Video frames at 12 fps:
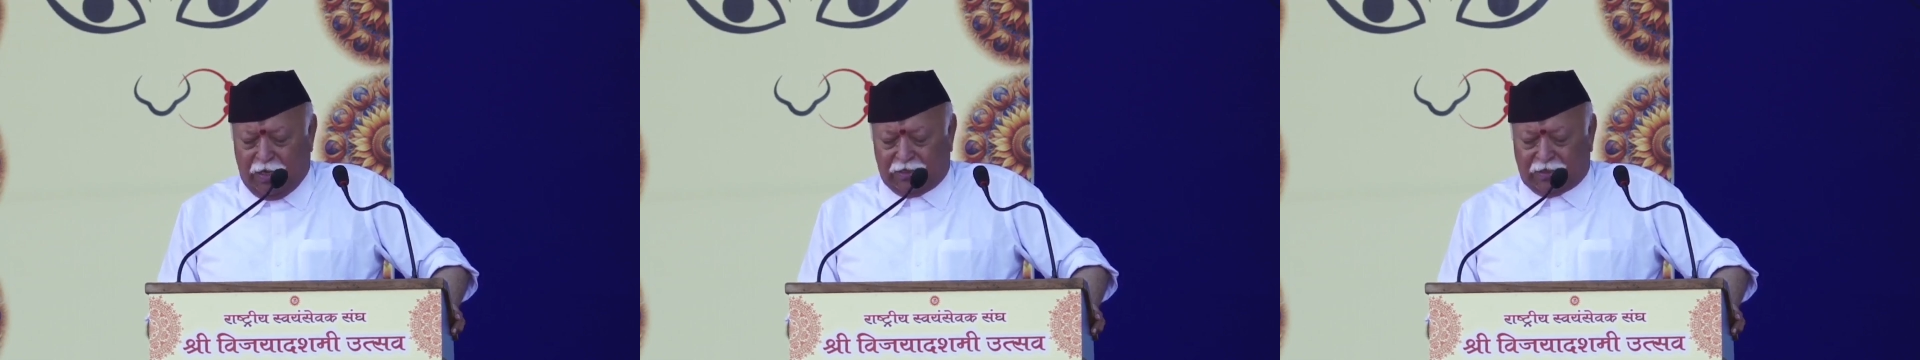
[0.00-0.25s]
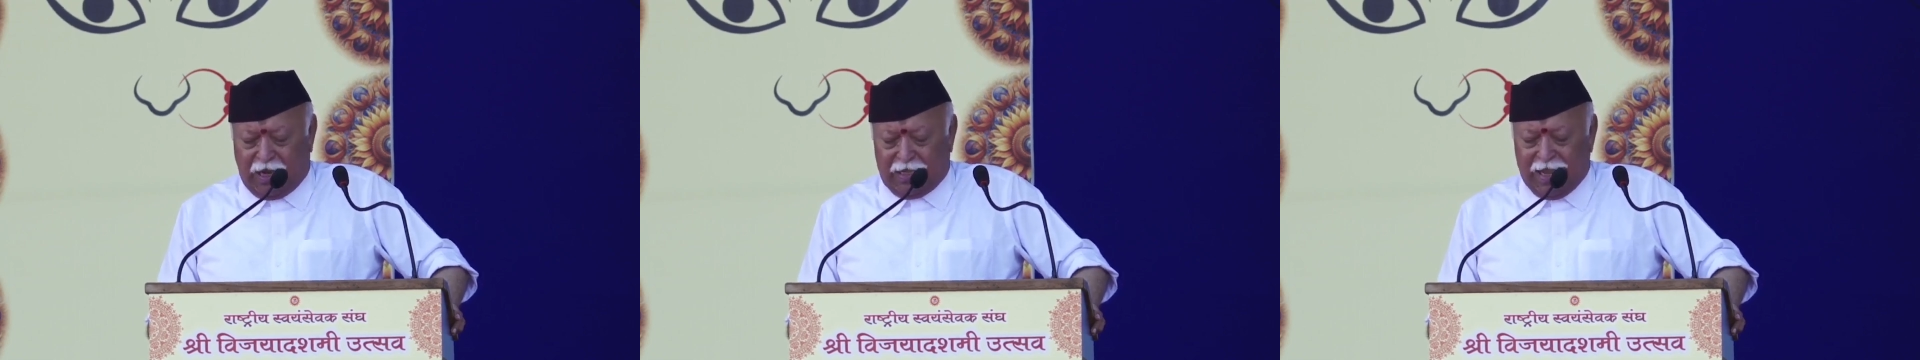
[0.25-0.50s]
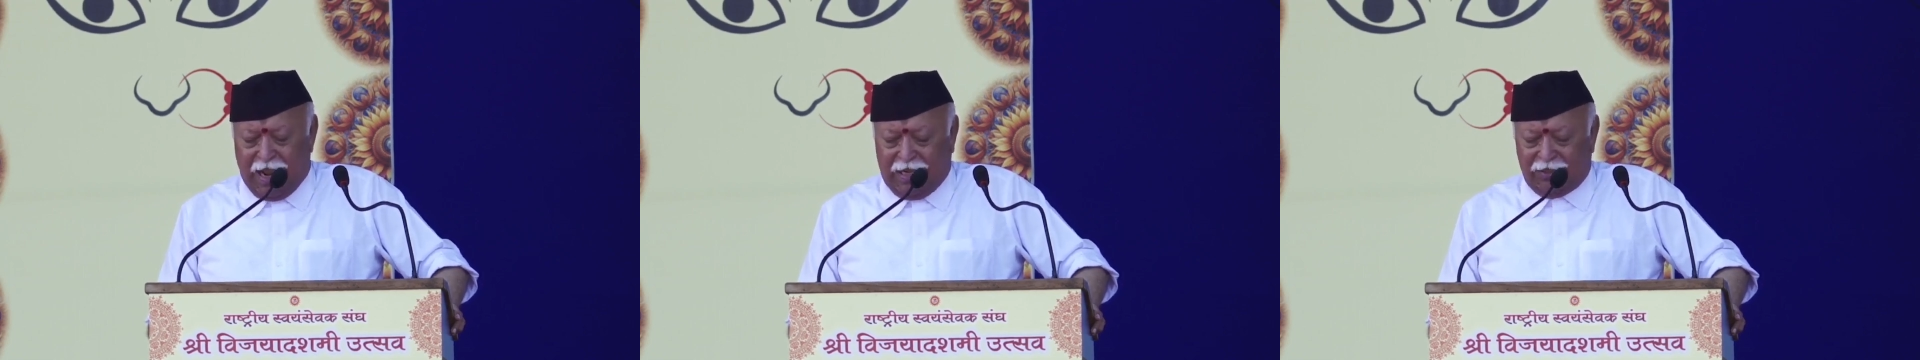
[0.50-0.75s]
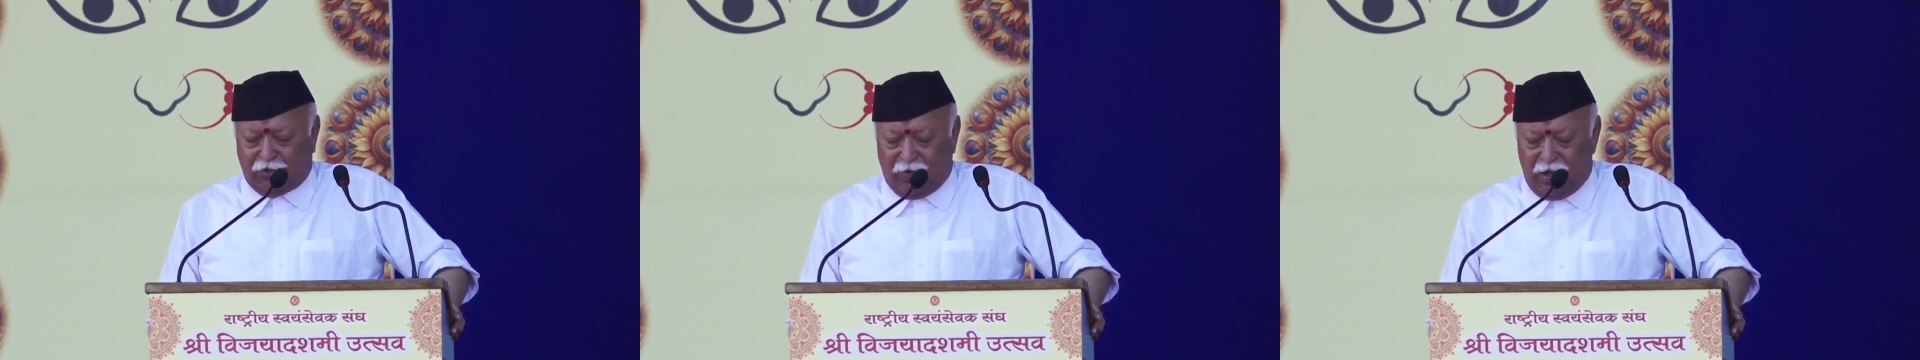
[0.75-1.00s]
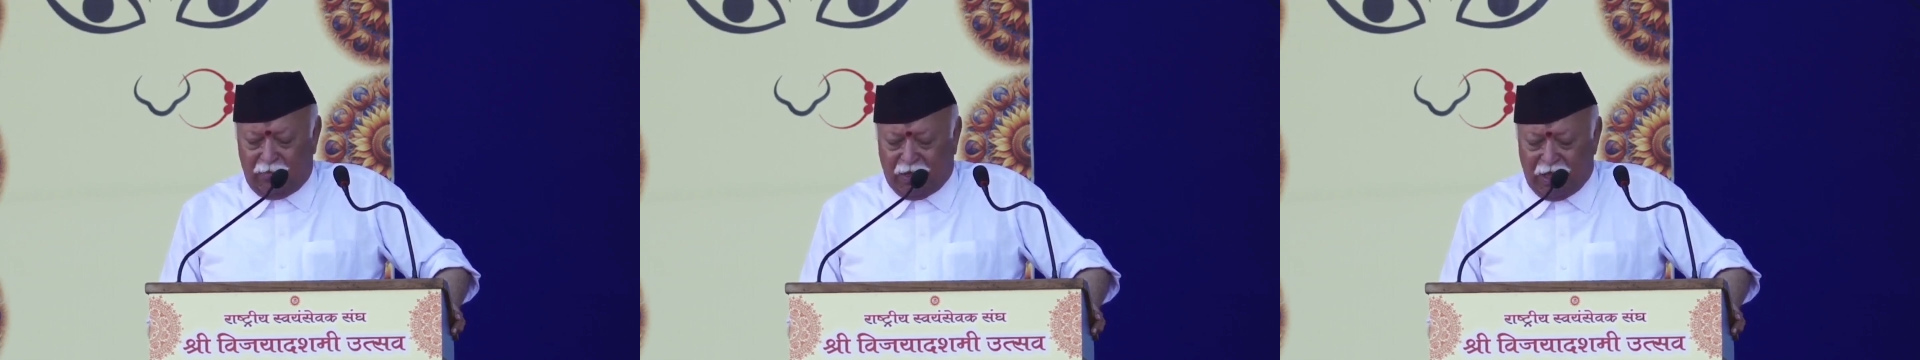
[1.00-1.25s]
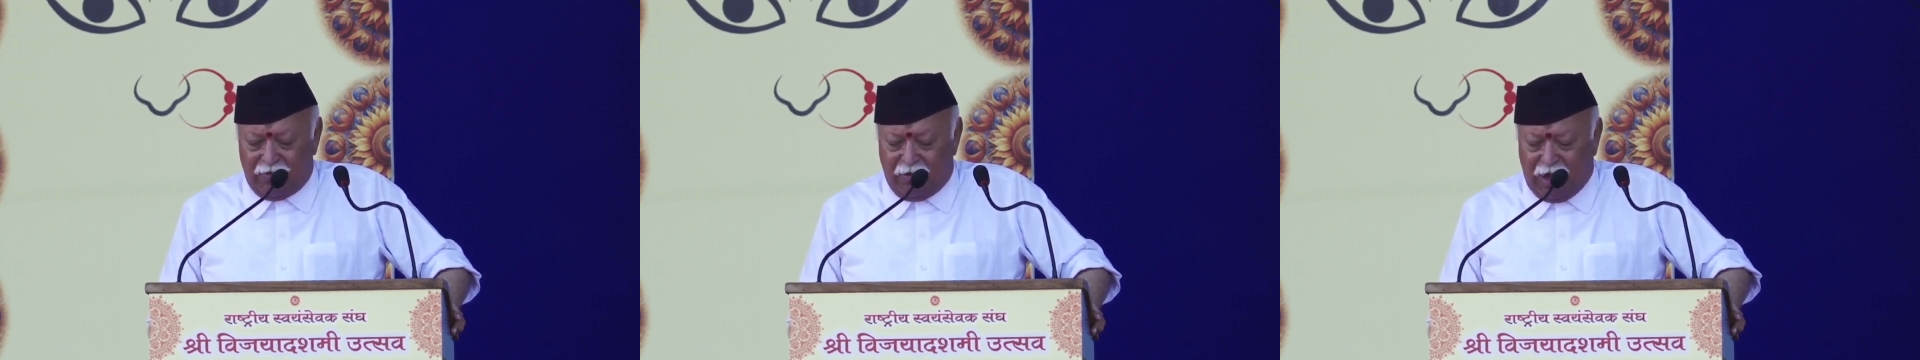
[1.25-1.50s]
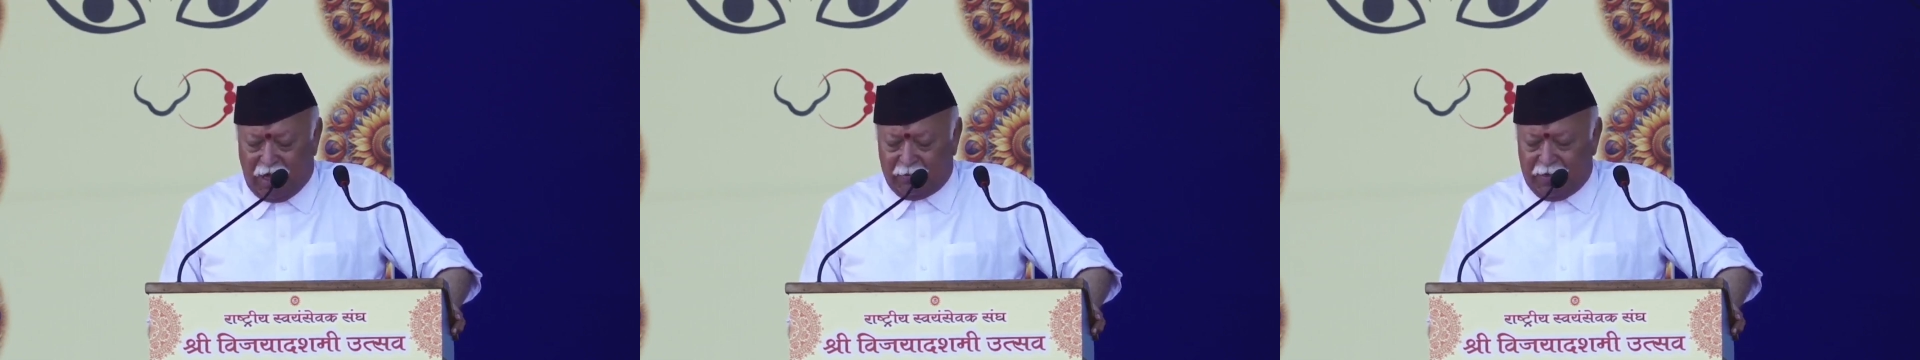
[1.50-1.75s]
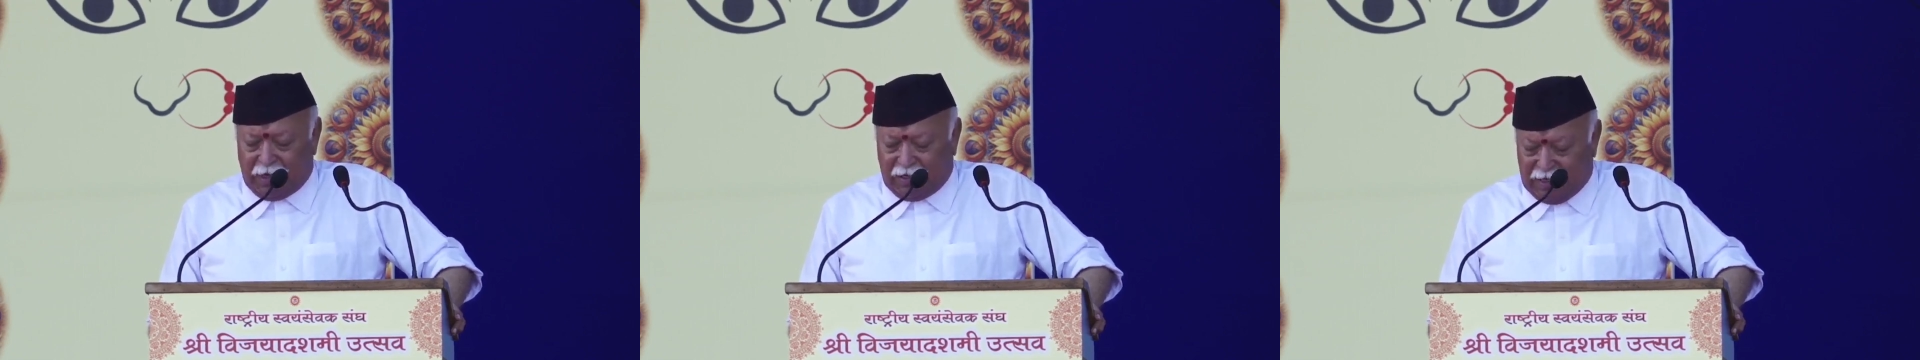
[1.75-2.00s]
इसका ध्यान स्वयं के व्यवहार
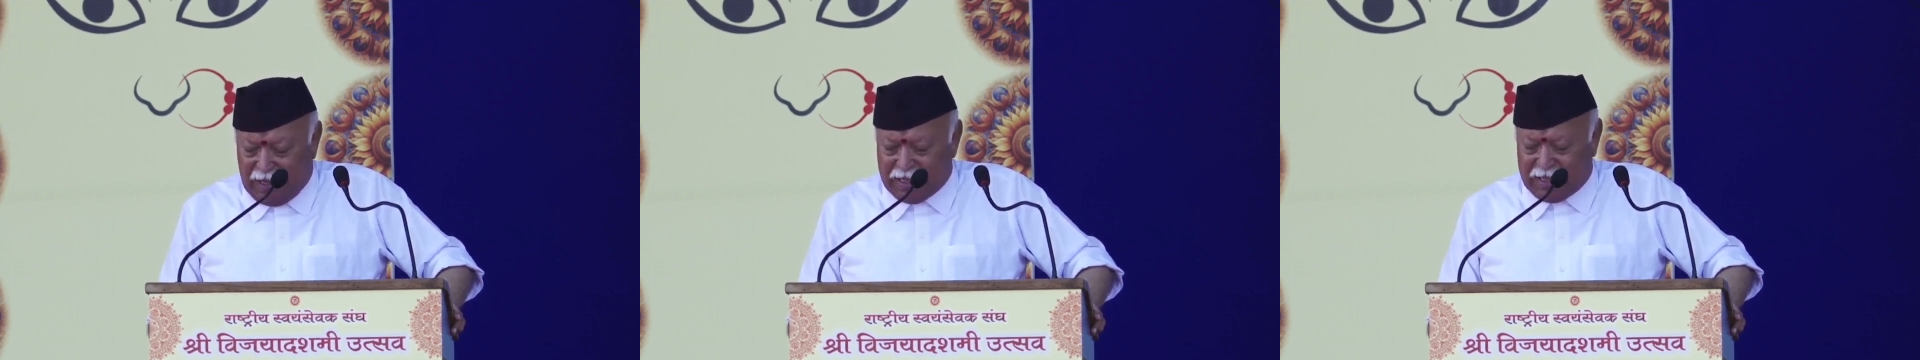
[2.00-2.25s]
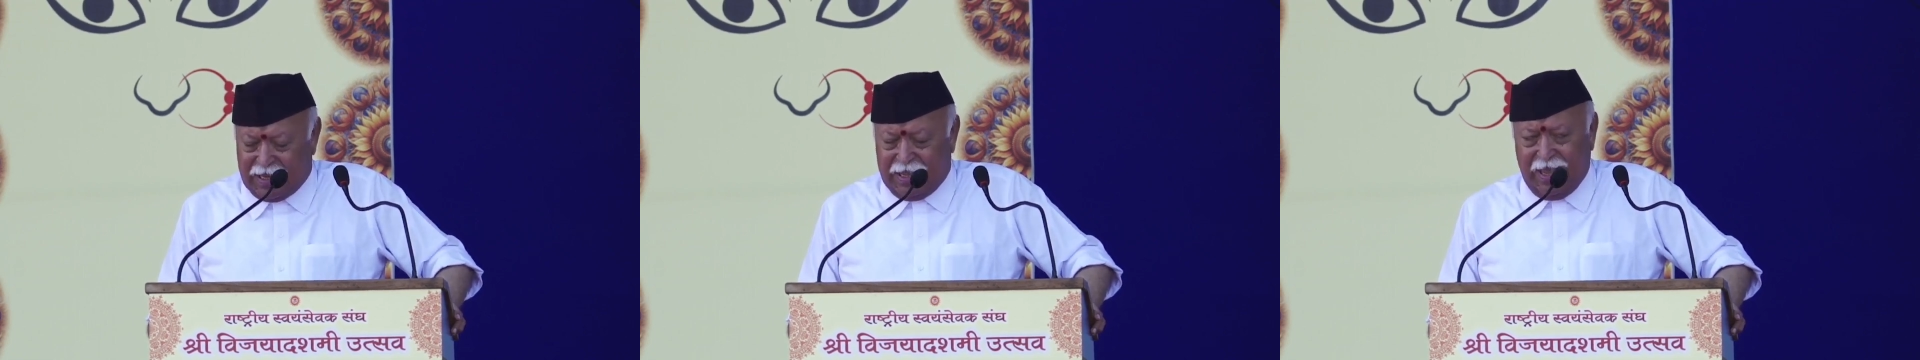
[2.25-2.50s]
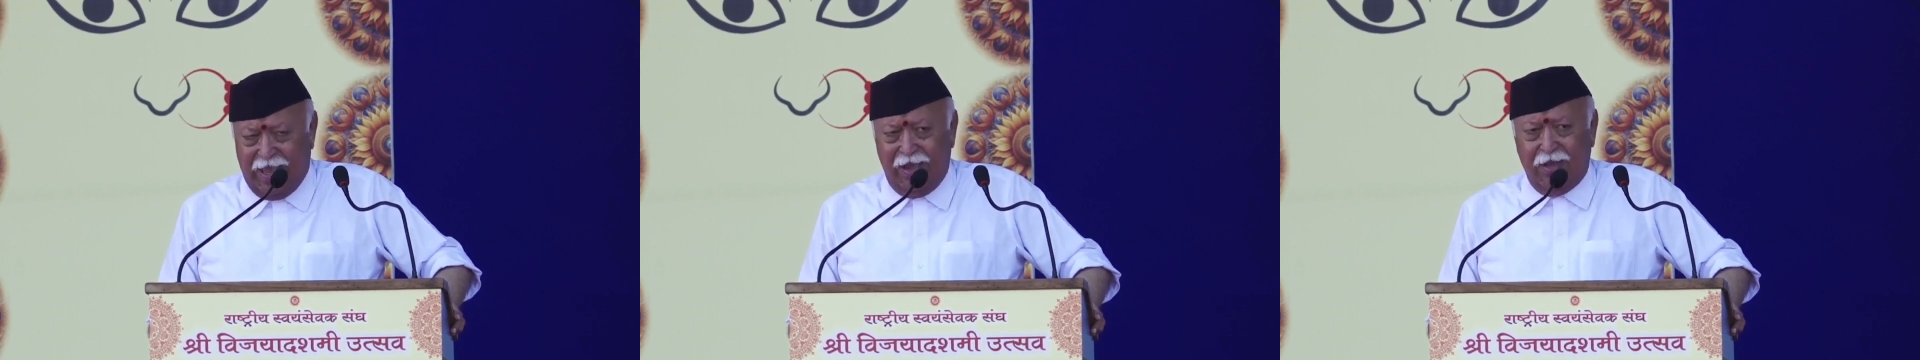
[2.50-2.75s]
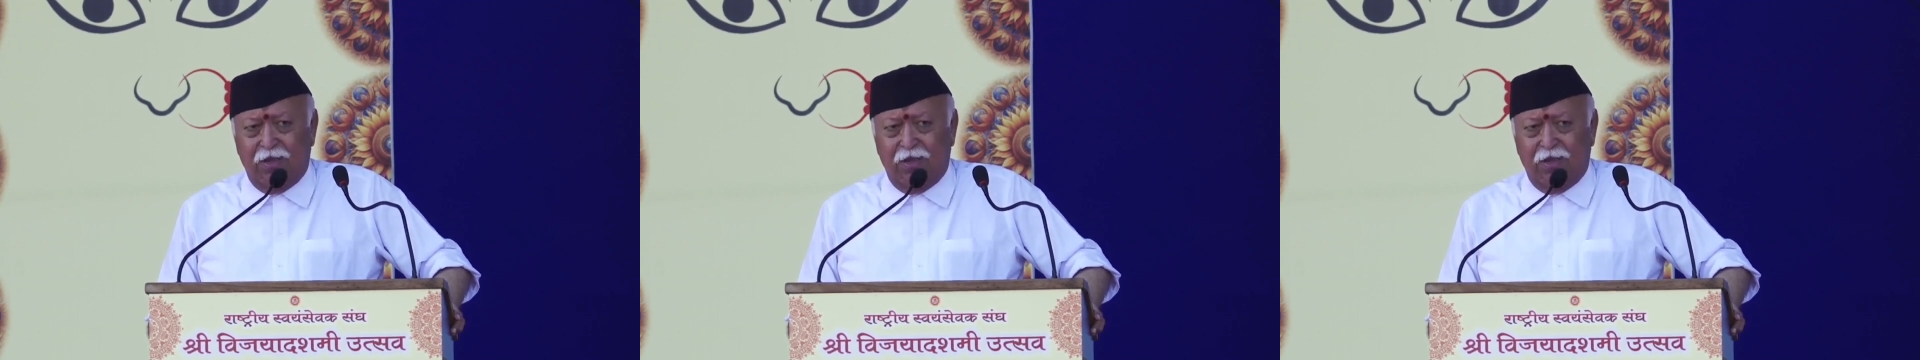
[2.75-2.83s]
में रखना चाहिए